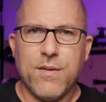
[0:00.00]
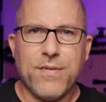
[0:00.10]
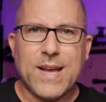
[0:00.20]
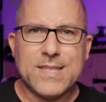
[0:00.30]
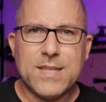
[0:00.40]

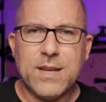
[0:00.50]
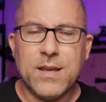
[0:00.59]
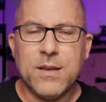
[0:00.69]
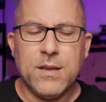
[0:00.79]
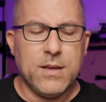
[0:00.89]

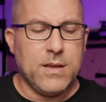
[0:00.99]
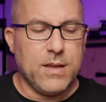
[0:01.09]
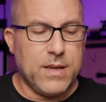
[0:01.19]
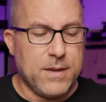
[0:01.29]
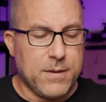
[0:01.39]
facile.
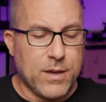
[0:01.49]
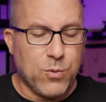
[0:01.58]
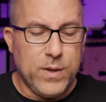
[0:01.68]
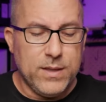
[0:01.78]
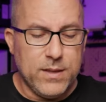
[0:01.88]
E, e
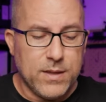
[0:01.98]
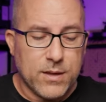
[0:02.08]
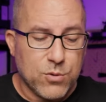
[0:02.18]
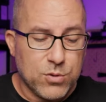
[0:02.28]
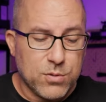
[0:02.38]

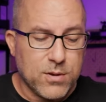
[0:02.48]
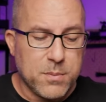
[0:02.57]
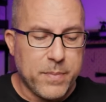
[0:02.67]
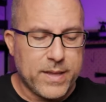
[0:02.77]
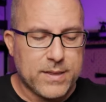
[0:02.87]
quindi continuo a
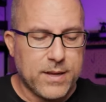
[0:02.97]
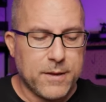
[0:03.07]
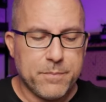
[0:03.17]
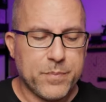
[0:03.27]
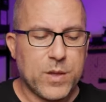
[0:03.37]

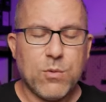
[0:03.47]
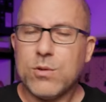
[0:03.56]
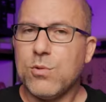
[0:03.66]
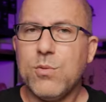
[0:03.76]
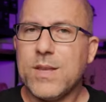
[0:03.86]
ripetere,
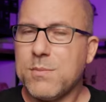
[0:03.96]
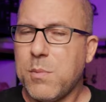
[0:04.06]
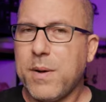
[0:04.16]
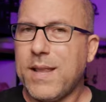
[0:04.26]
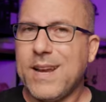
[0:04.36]
quando noi andiamo a
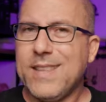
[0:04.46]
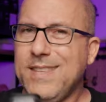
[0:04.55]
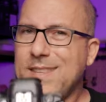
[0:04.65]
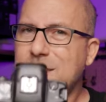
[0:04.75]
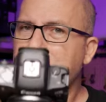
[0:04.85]
parlare
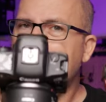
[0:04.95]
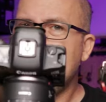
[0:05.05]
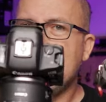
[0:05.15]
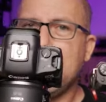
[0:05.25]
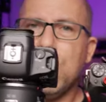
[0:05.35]
di
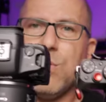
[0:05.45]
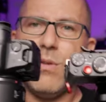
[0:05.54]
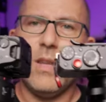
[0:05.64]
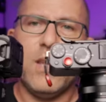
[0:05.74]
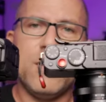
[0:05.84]

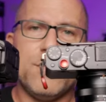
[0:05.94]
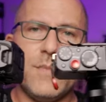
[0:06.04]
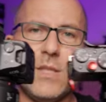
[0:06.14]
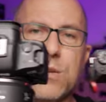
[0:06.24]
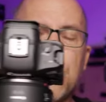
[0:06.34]
dimensioni,
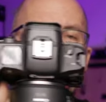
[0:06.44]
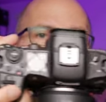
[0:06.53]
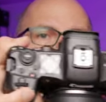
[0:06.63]
secondo